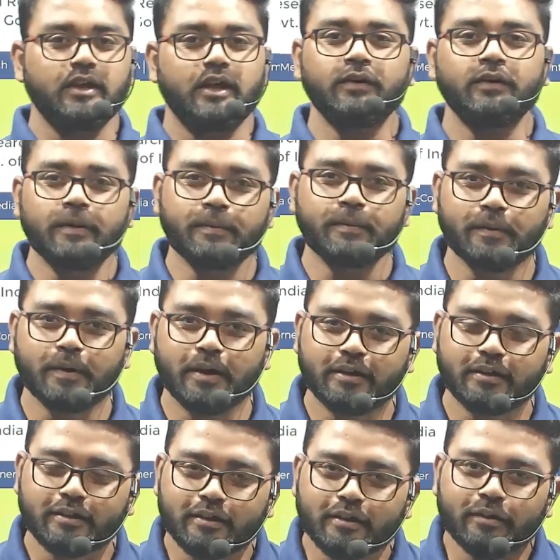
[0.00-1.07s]
हेलो एवरीवन
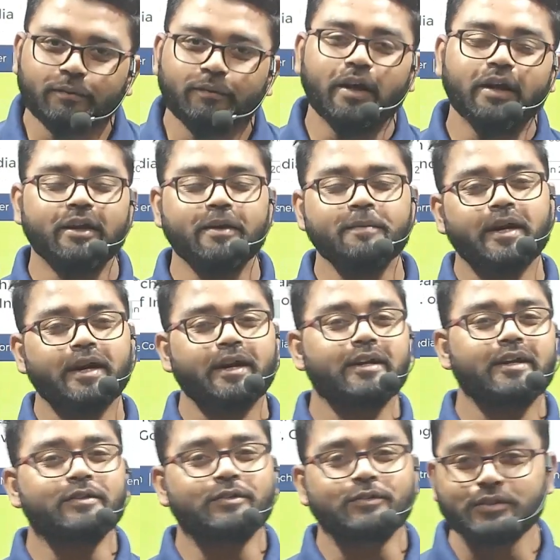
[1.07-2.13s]
वेलकम
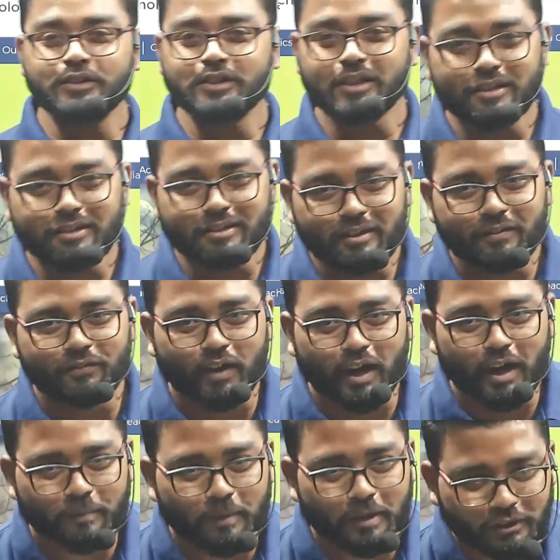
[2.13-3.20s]
अगेन टू जीडीसी
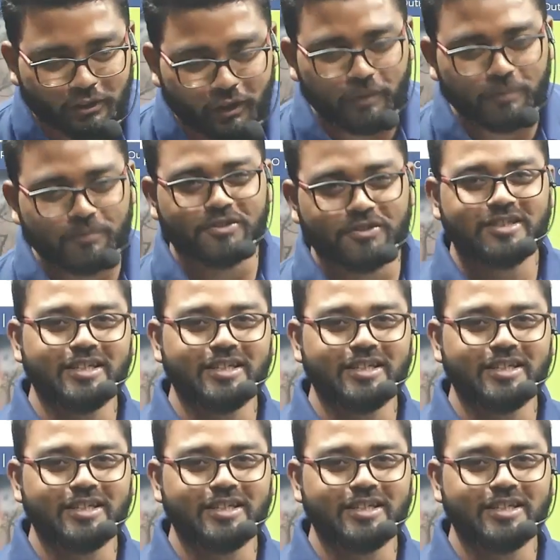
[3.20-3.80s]
फार्मा जॉब्स